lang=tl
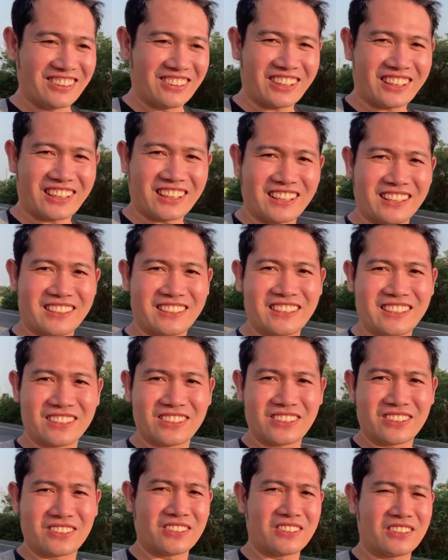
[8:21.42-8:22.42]
okay ka na
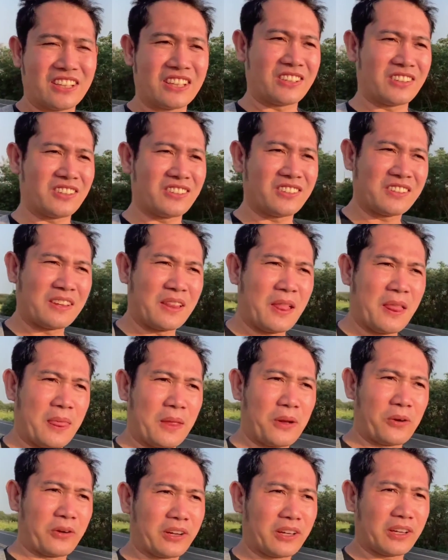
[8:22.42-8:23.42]
dito ayun oh
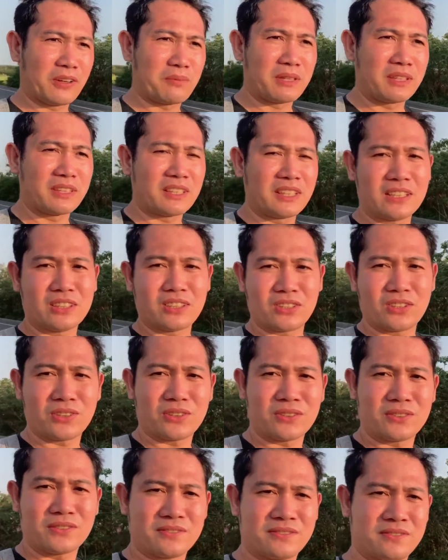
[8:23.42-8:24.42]
okay ka naman
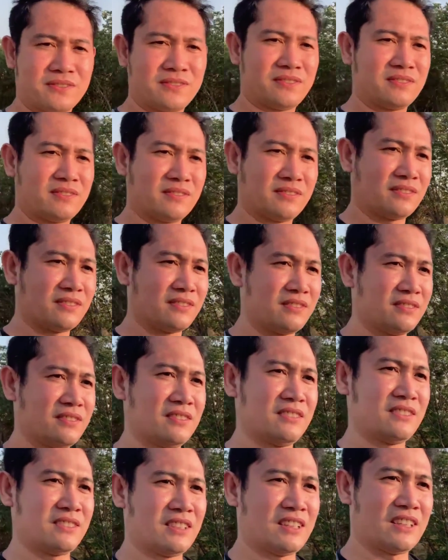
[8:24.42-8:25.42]
dito
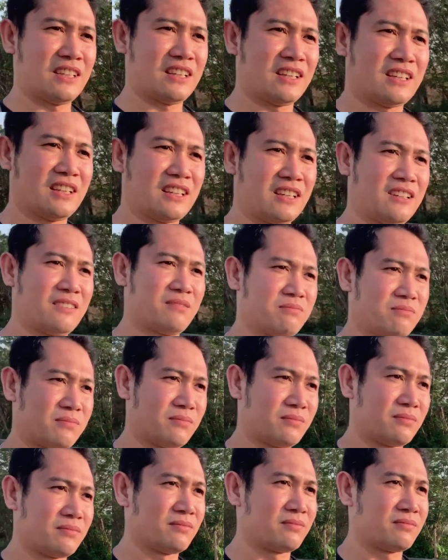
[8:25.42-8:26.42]
Ah.
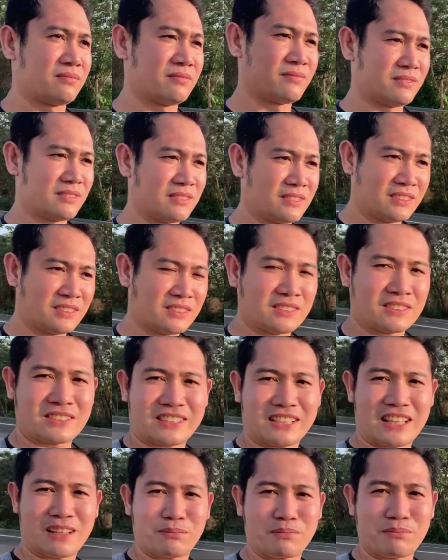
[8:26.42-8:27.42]

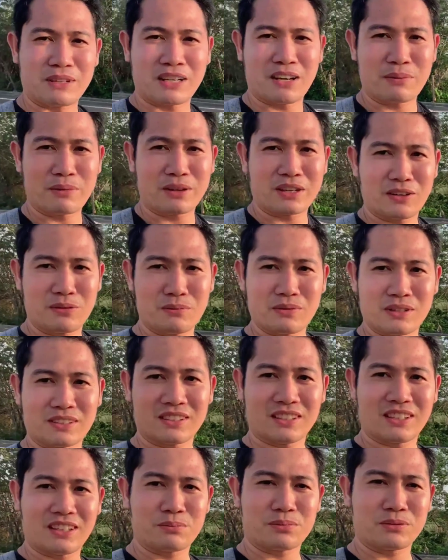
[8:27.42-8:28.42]
uh, marami ka
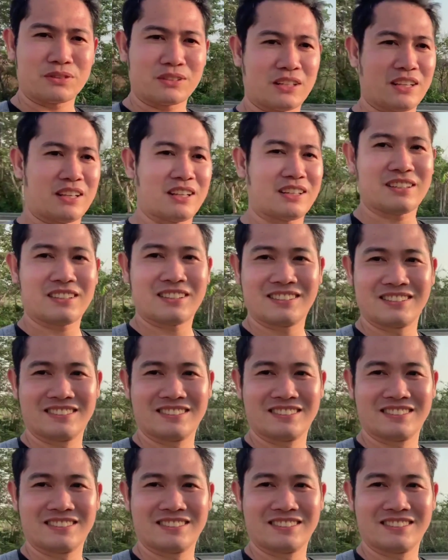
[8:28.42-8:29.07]
namang naipundar